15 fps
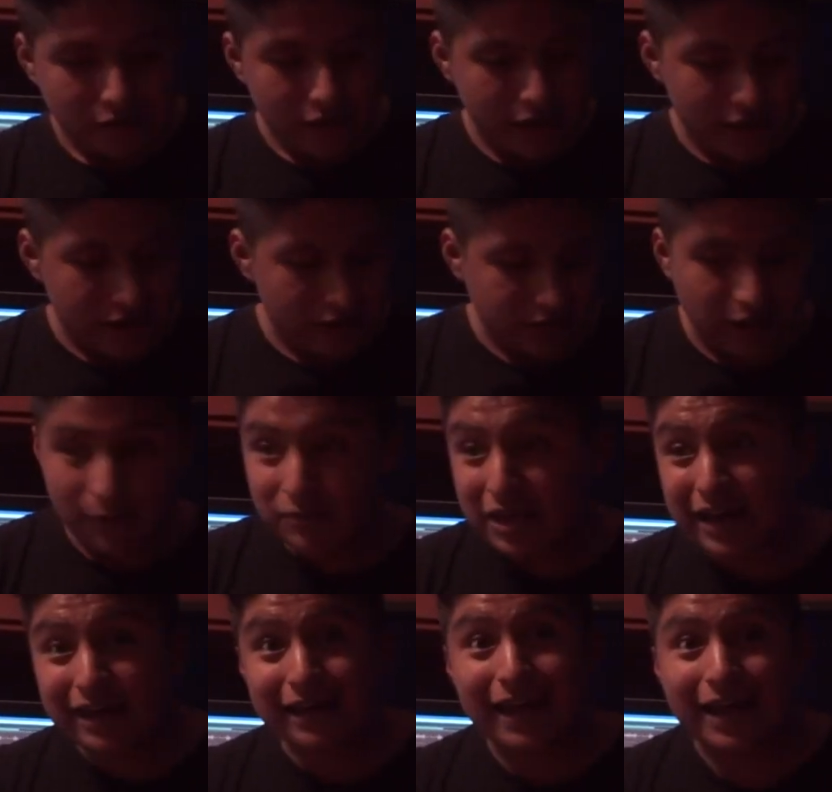Eh,
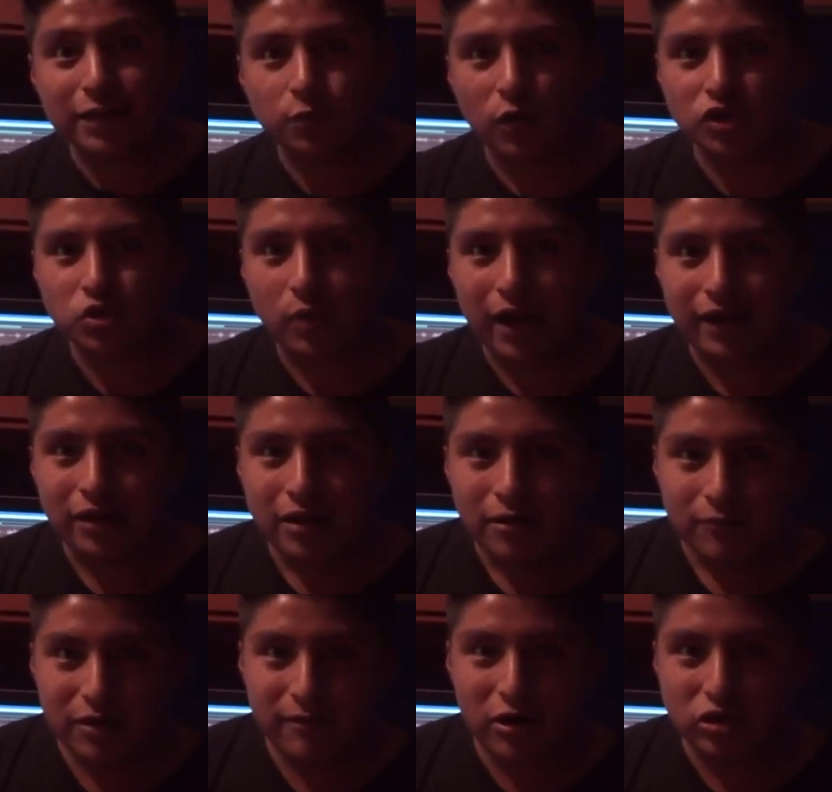también en la Xbox One,
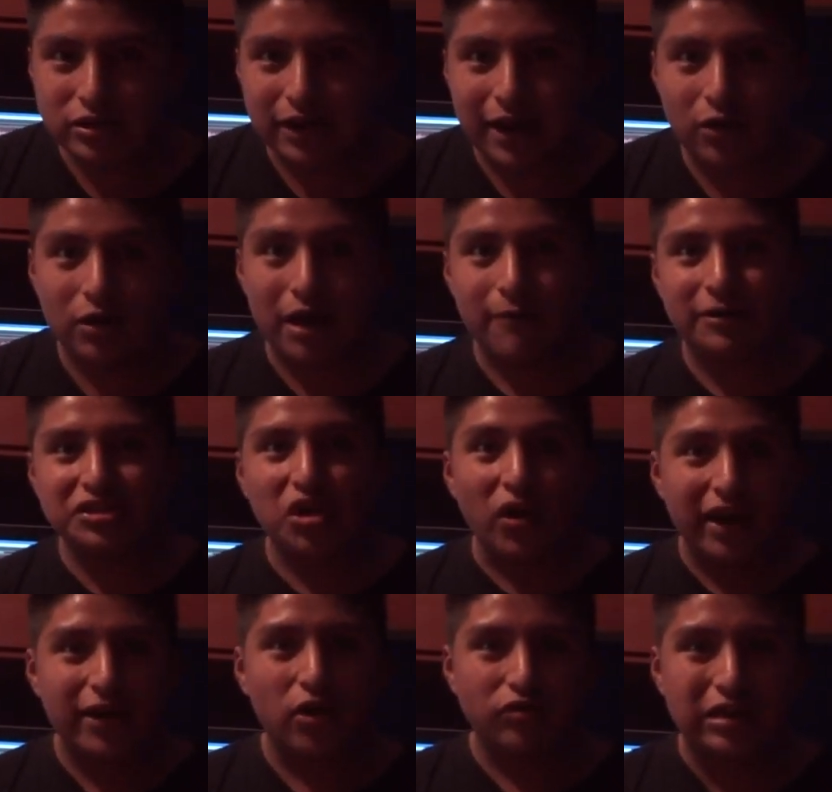primero sacaron la
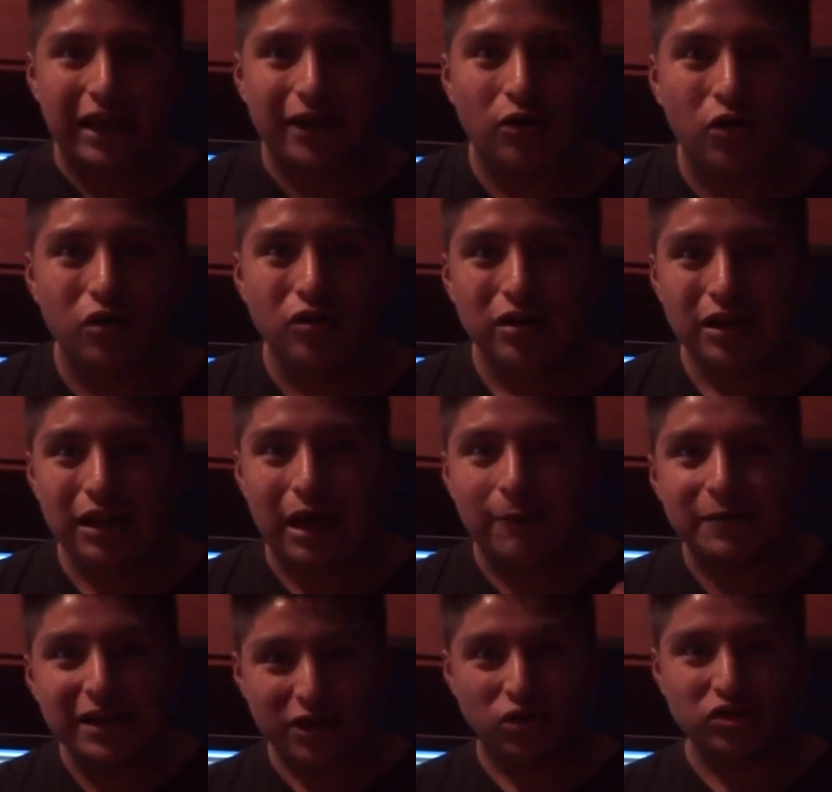versión que yo tengo, la
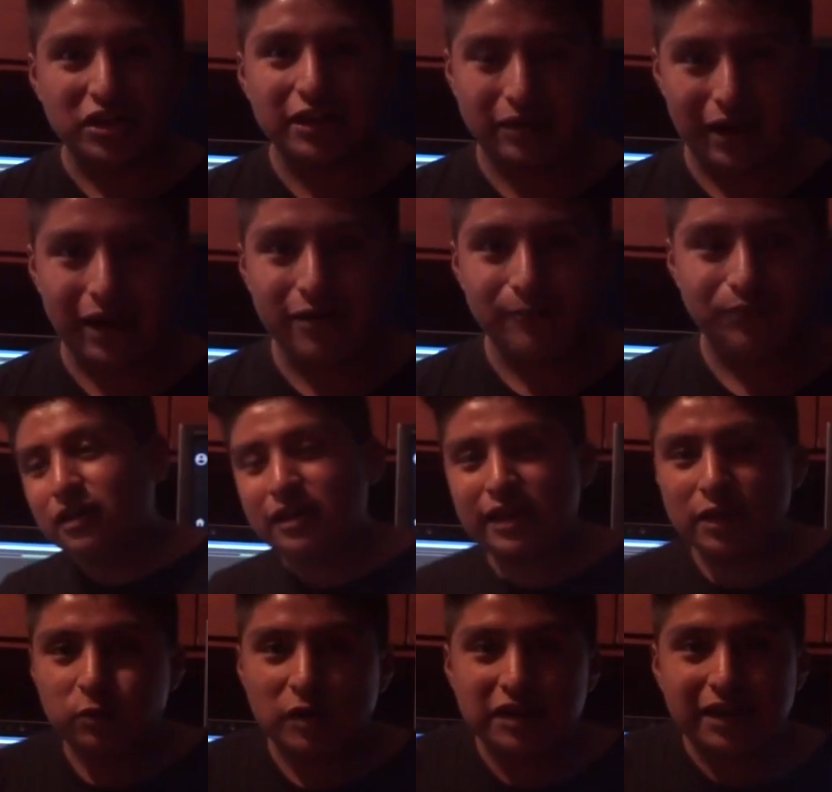brillosita, y
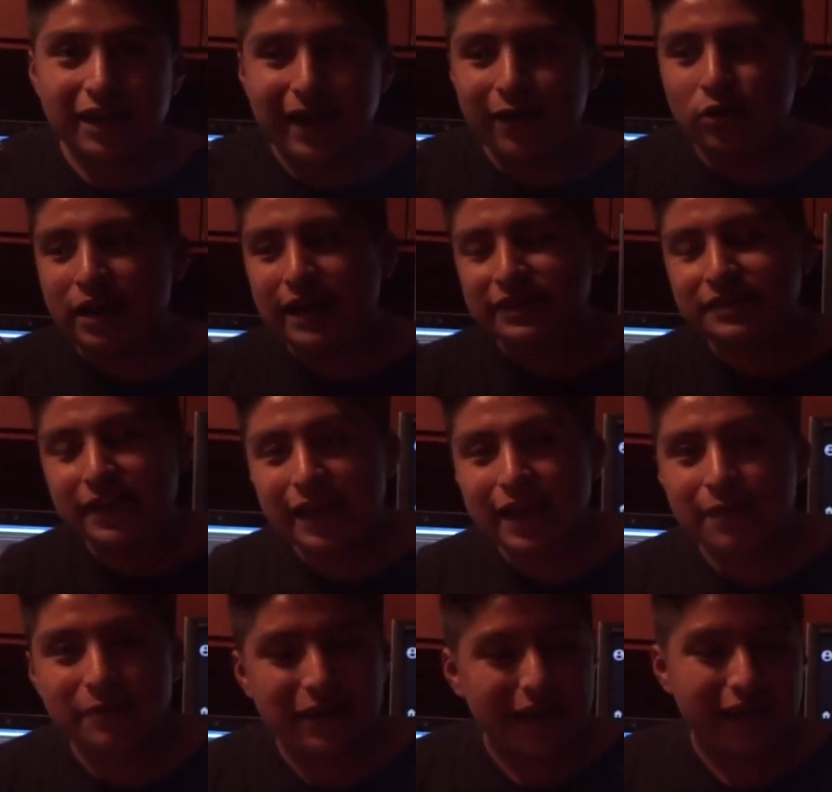después ya sacaron la
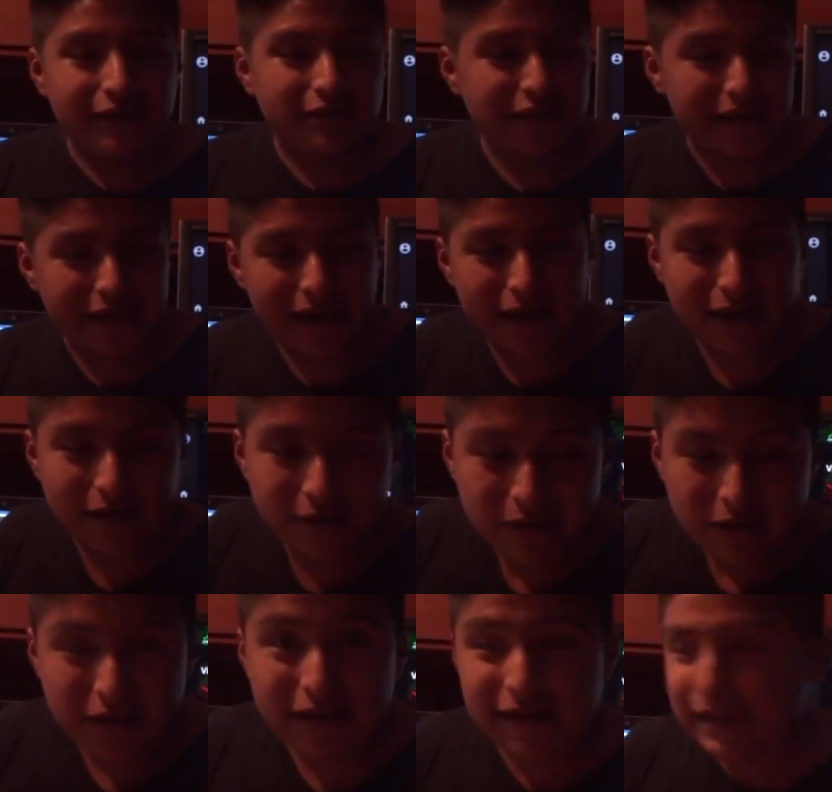Slim, y que, que ya,
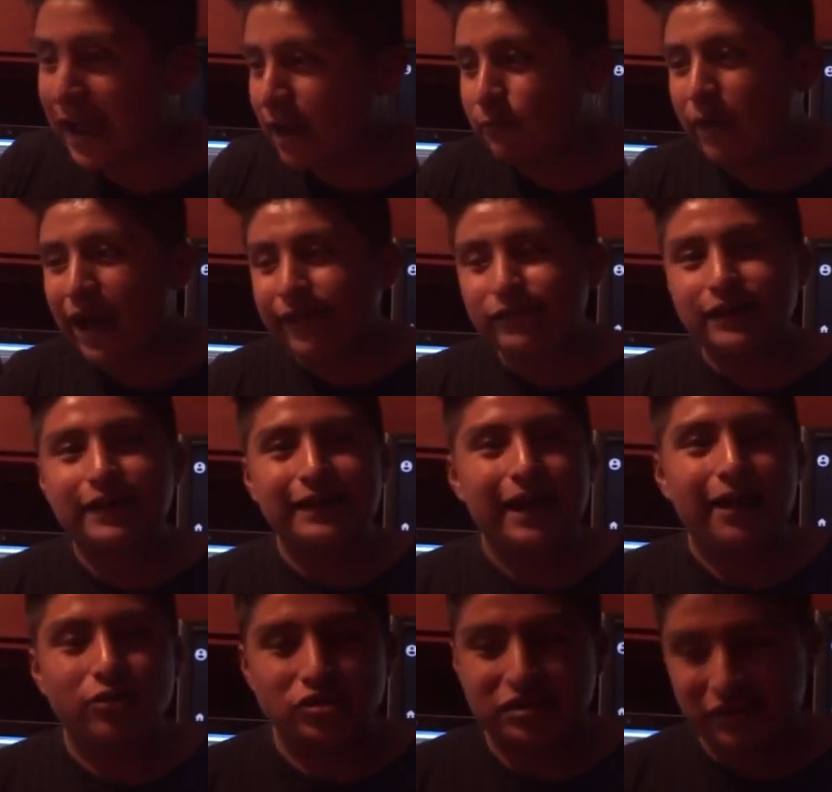que ya mate, que
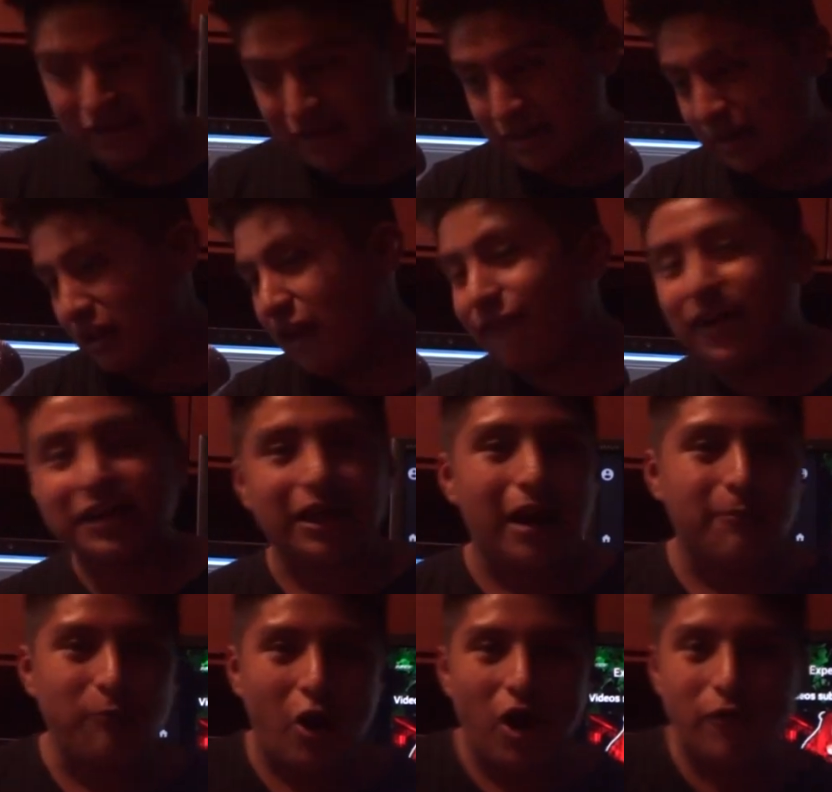ya no se le afecta
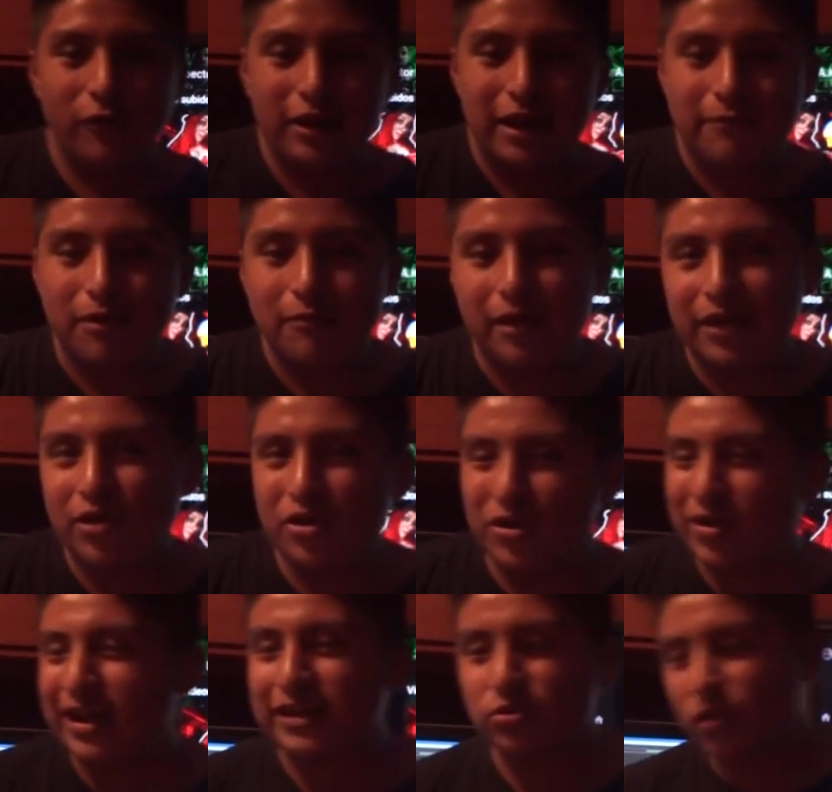el polvo y la mamada, Yo
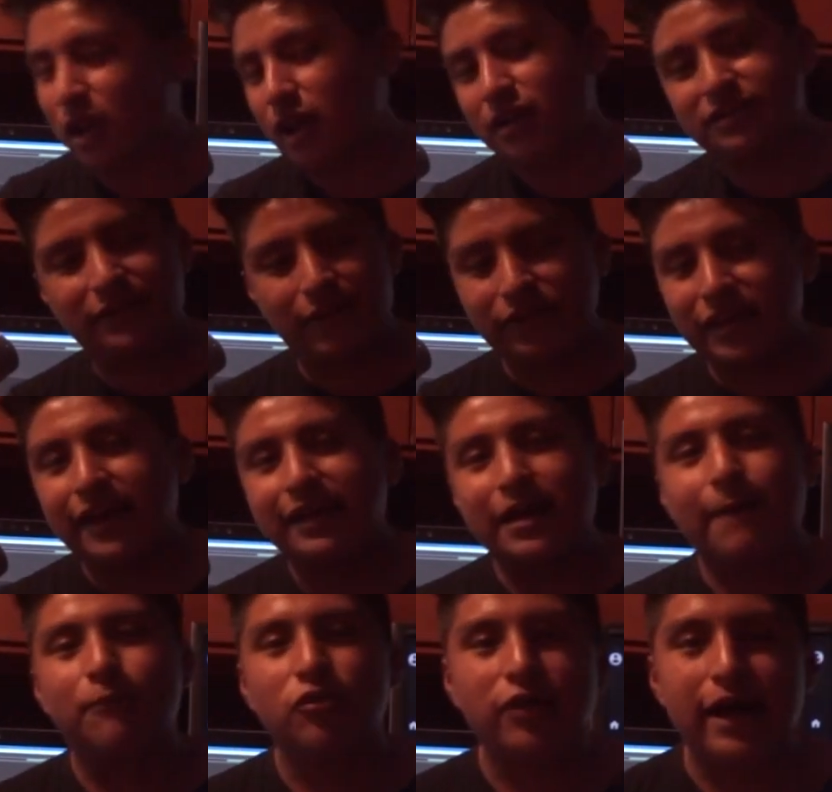creo que es una
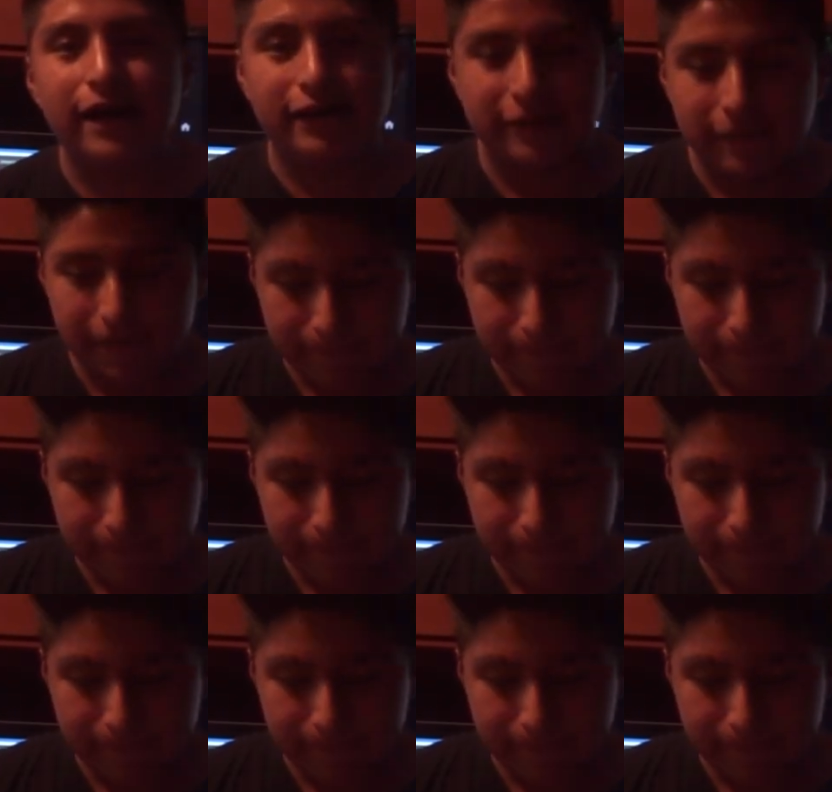estrategia por ahí.